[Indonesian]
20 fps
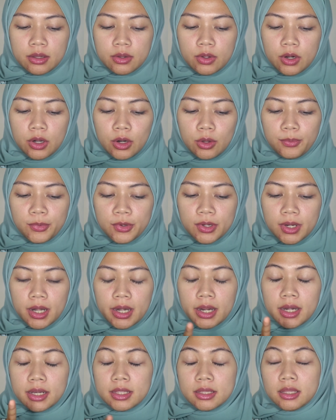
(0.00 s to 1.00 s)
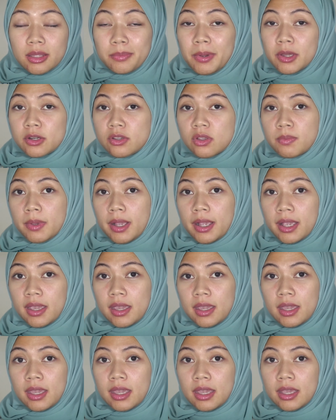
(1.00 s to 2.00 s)
Walaupun kalian tetap harus
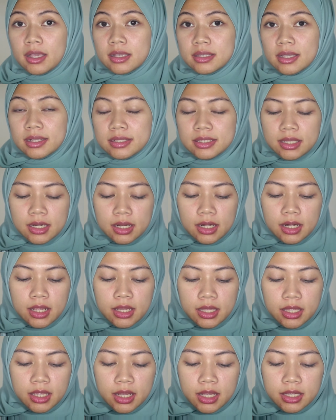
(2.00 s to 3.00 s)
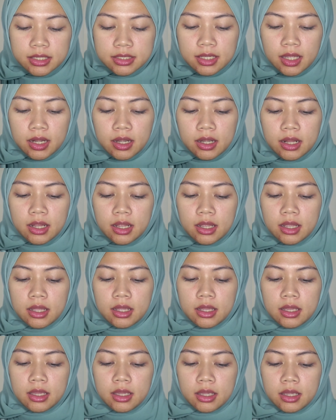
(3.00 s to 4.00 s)
pakai sunscreen lagi ya guys karena
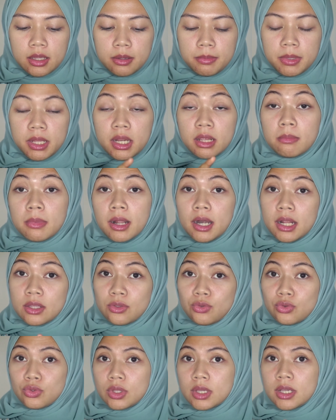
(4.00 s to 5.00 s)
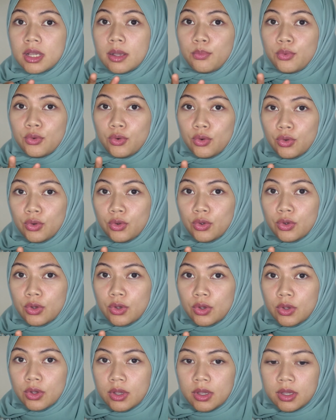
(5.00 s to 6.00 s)
minimal itu 30
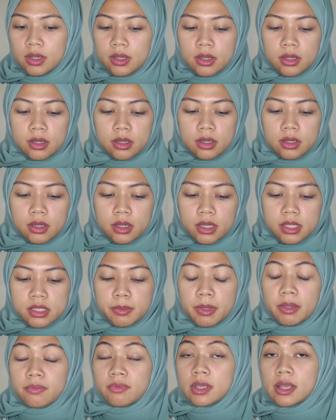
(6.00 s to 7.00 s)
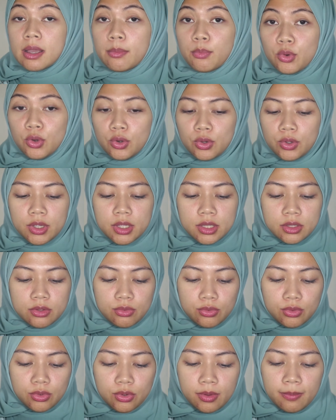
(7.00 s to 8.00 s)
SPF 30
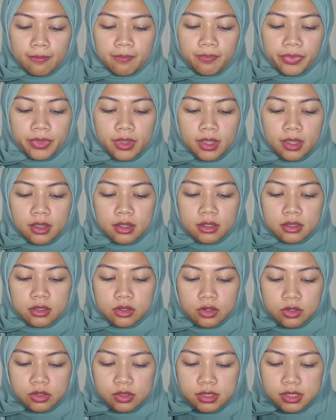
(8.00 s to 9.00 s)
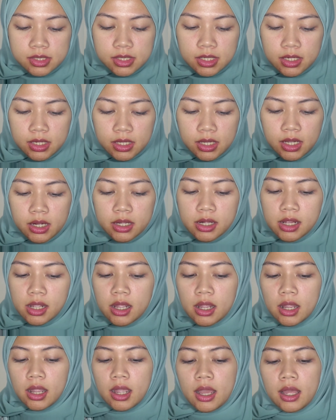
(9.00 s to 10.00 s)
gitu. Terus di sini
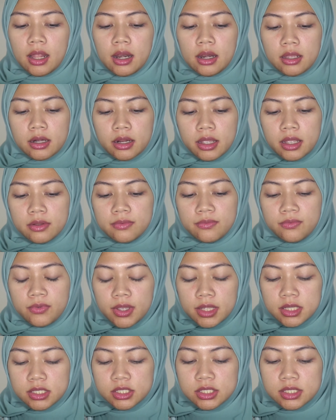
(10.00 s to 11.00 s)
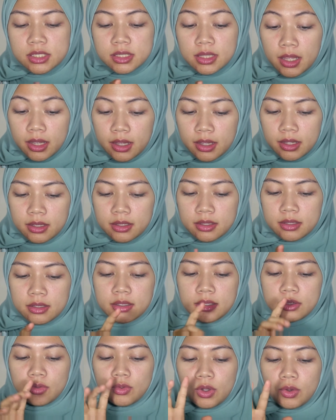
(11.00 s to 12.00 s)
ada color advanced tag.
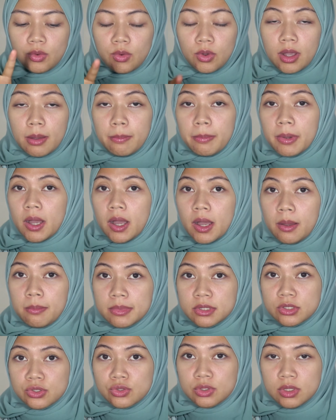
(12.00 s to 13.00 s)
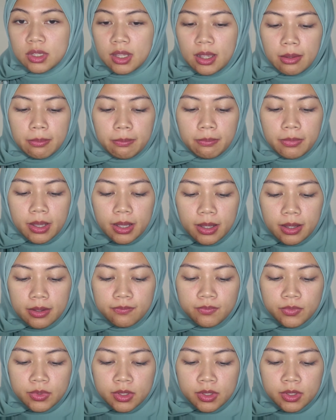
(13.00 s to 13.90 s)
Itu aku nggak paham maksudnya apa.